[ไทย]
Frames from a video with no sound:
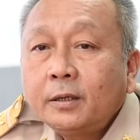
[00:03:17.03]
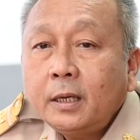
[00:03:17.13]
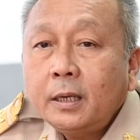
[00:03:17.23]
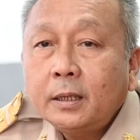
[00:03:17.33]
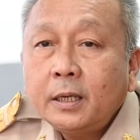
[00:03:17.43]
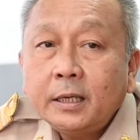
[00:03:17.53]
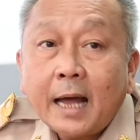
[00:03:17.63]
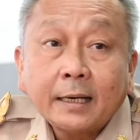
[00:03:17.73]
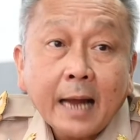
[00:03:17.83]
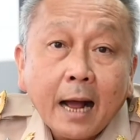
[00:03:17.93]
ที่ที่
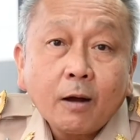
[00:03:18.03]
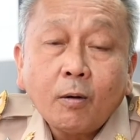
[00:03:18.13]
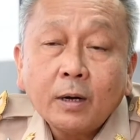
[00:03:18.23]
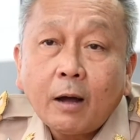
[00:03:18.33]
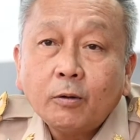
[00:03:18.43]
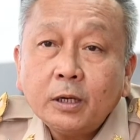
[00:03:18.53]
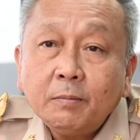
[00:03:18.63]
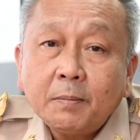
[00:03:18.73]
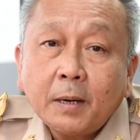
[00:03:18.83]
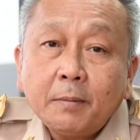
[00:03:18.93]
ดังๆของเราที่
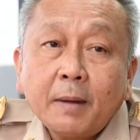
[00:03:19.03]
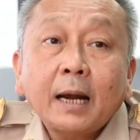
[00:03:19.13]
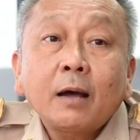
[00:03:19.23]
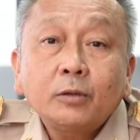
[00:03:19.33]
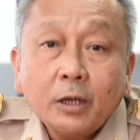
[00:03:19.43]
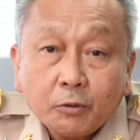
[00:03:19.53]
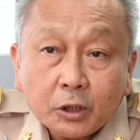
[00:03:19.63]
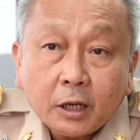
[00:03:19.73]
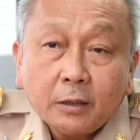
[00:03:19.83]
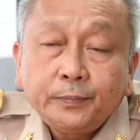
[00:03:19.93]
มีปริมาณนักท่องเที่ยว
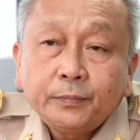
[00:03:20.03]
เยอะ